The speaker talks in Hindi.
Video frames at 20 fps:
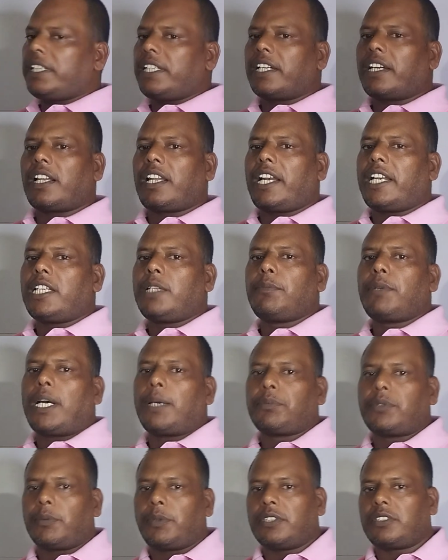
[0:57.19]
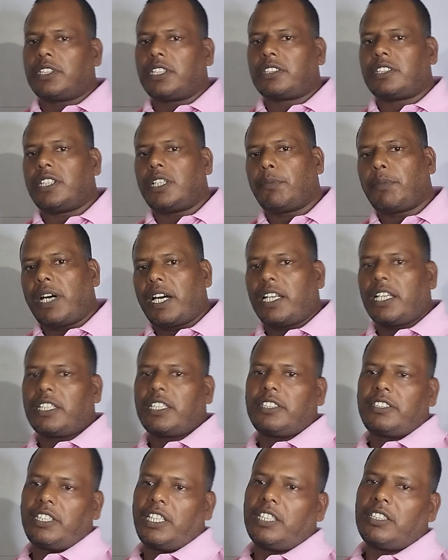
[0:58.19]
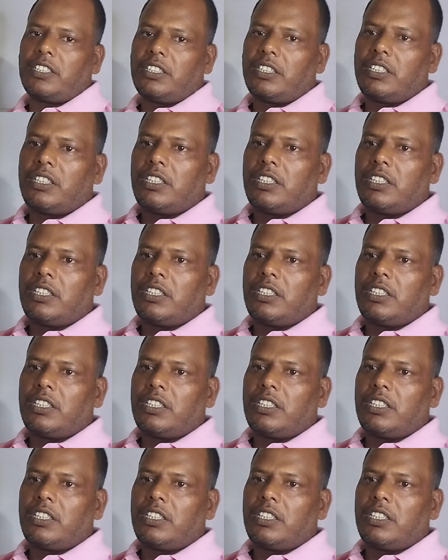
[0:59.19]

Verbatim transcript: एक लाइन में आप समझ सकते हैं बारह के साथ